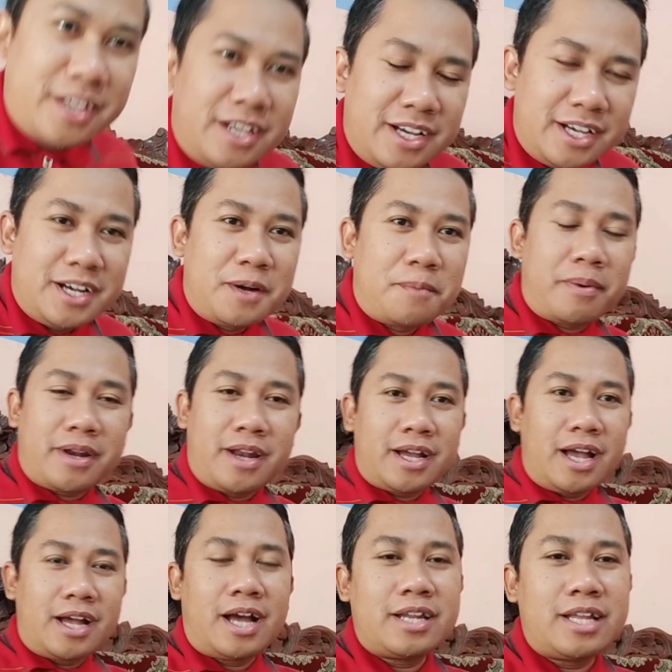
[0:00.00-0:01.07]
eh,
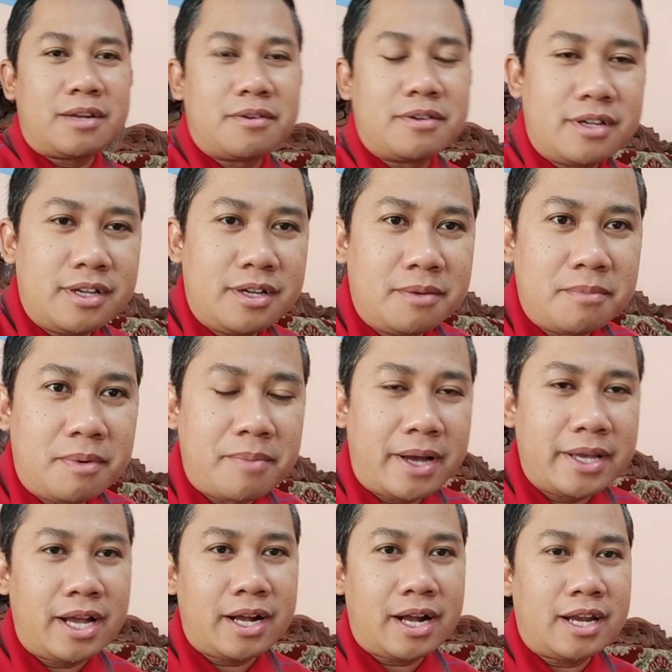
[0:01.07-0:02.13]
pernahkah kalian
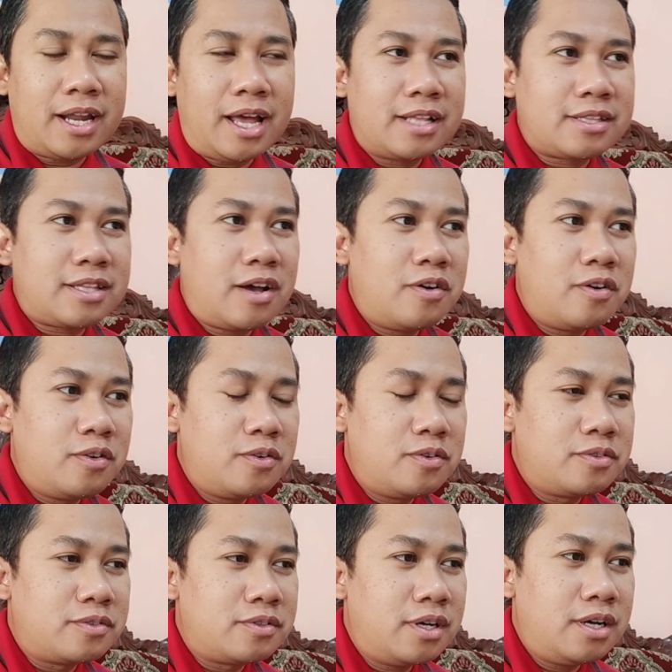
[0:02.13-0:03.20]
membayangkan
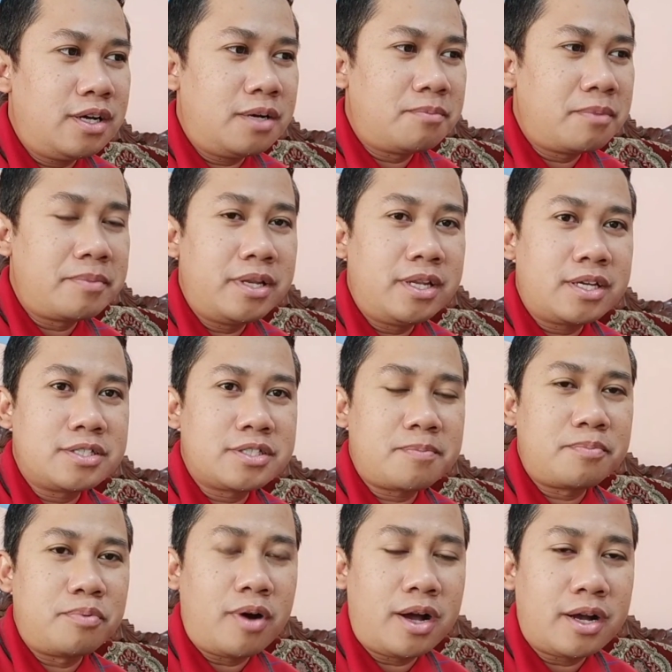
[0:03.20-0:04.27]
atau eh, memiliki
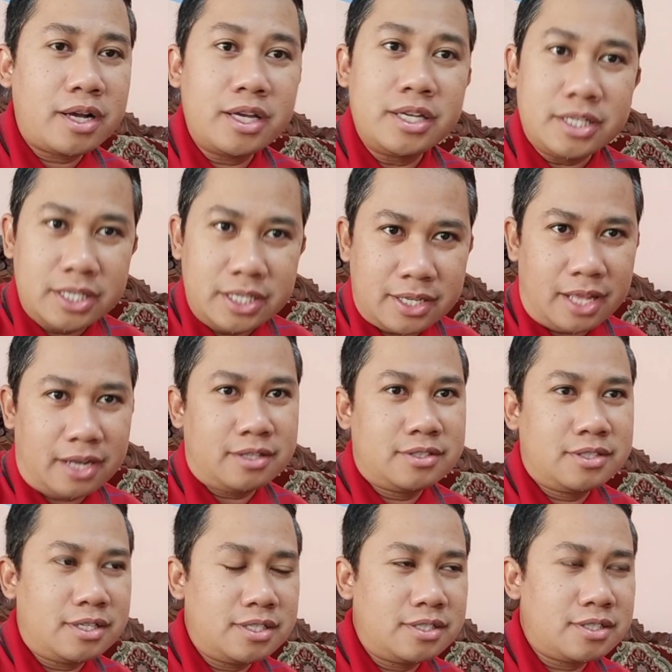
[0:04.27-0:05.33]
sebuah keinginan
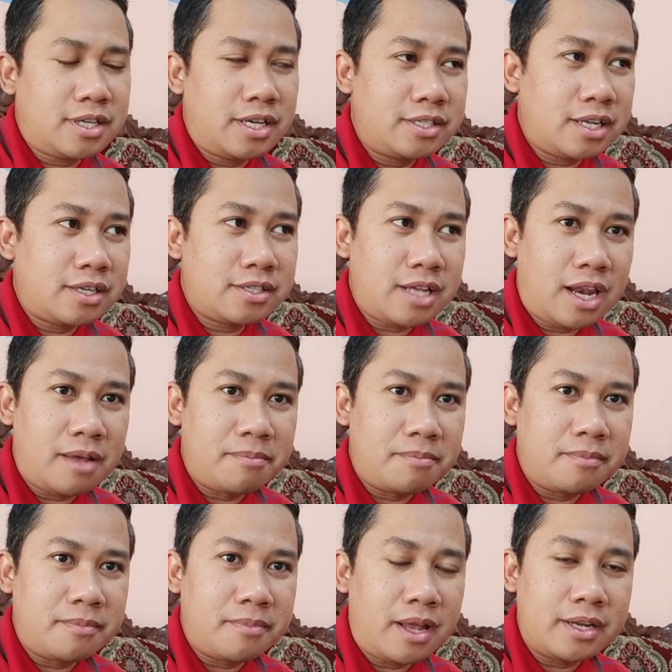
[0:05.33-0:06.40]
jadi keinginan
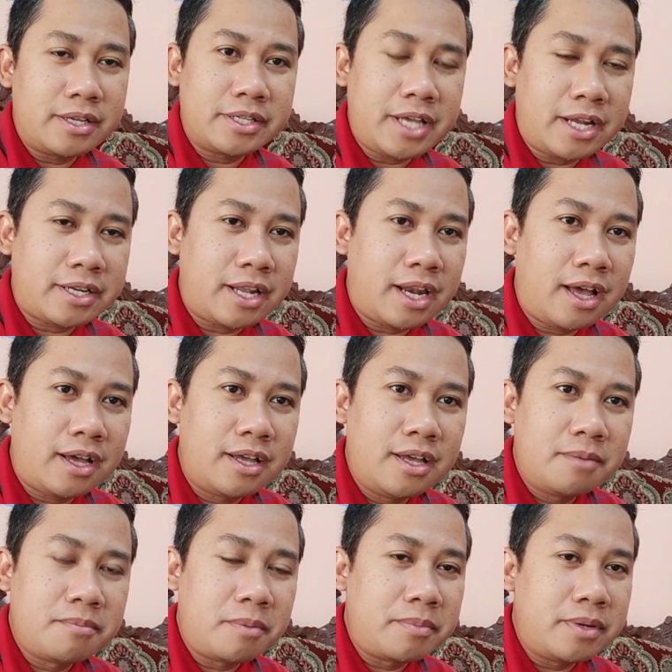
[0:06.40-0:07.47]
dalam hal ini adalah
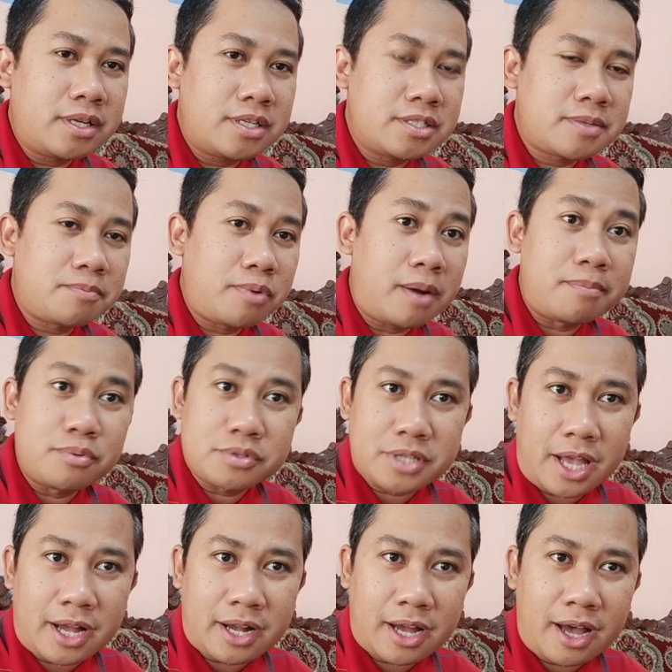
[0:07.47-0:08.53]
memiliki sebuah
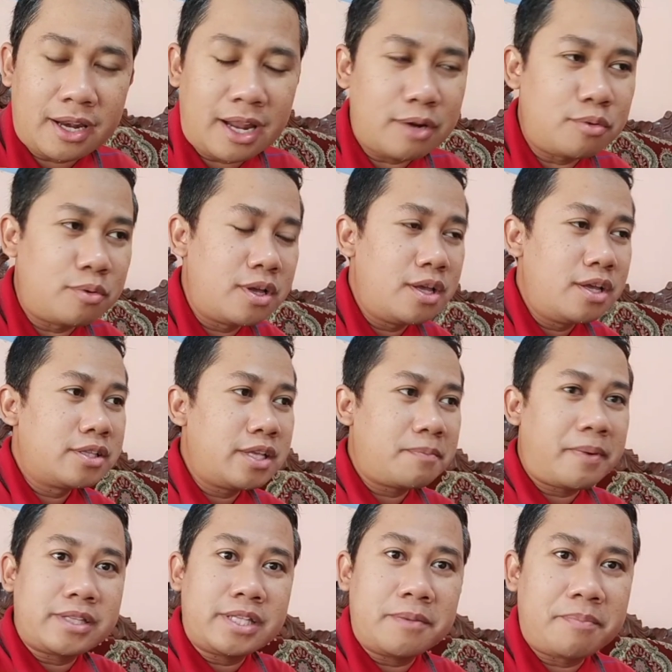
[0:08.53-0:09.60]
pusaka lalu
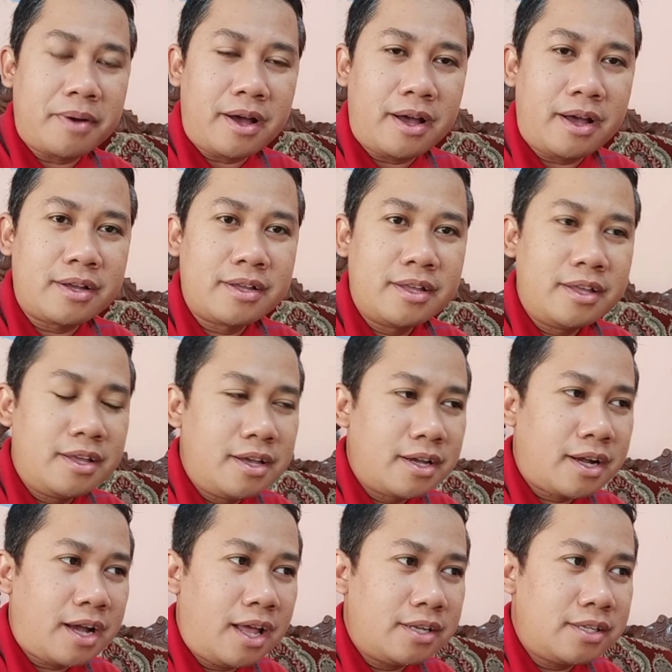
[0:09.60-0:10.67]
tiba-tiba
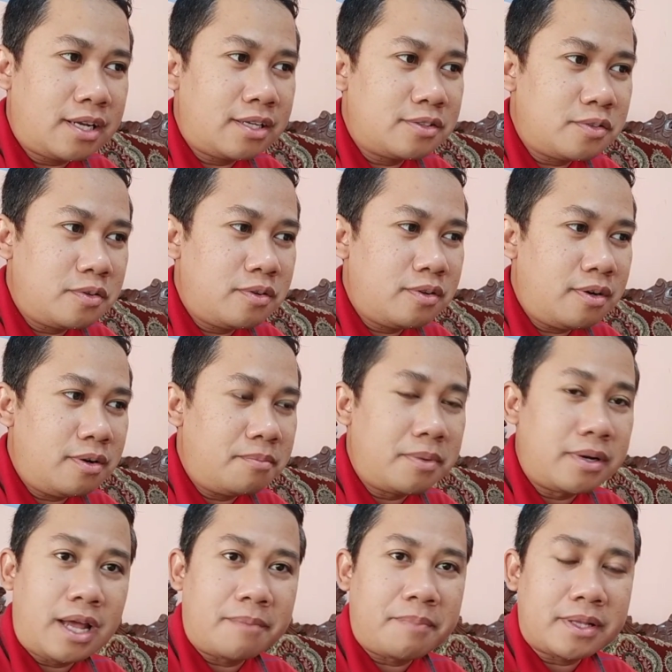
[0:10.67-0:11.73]
kalian itu
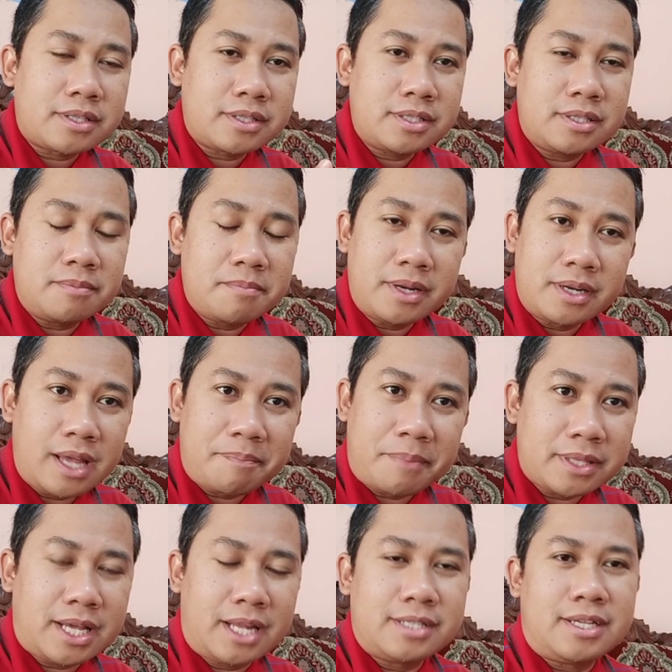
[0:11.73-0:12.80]
mendapat
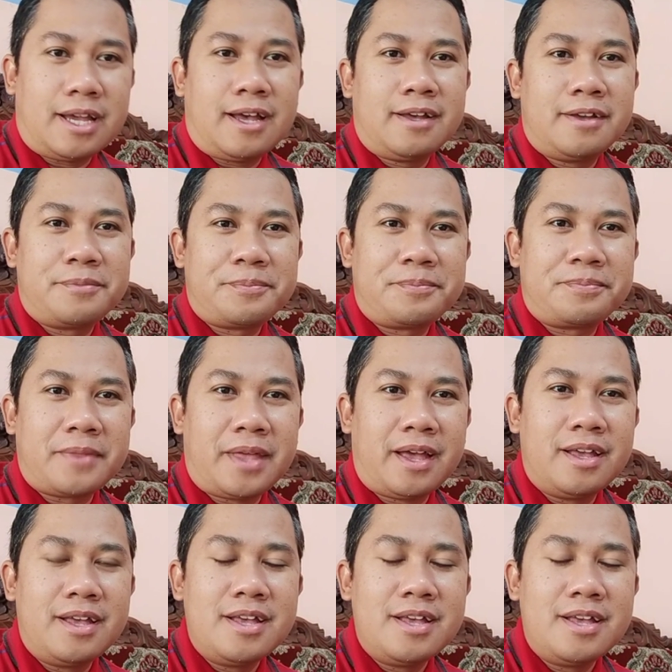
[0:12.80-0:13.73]
mendapatkannya nah